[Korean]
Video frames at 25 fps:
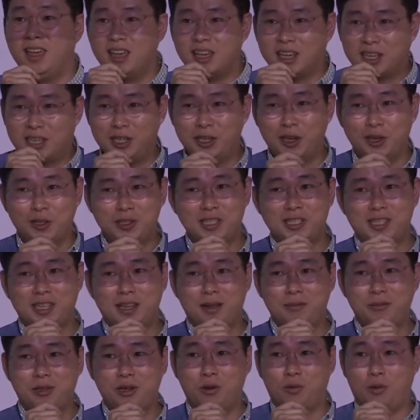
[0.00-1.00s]
그 현지
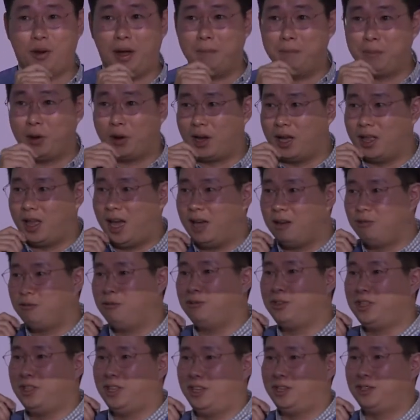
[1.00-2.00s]
사람들을 완벽한
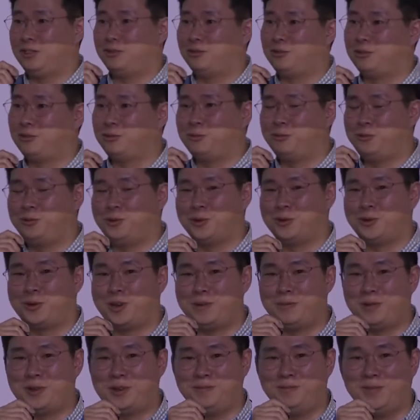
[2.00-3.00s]
한국인의 기준으로 운영을
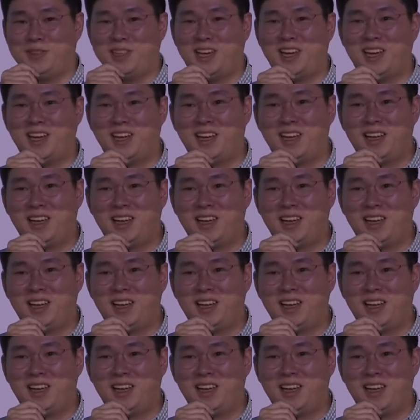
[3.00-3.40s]
해버립니다.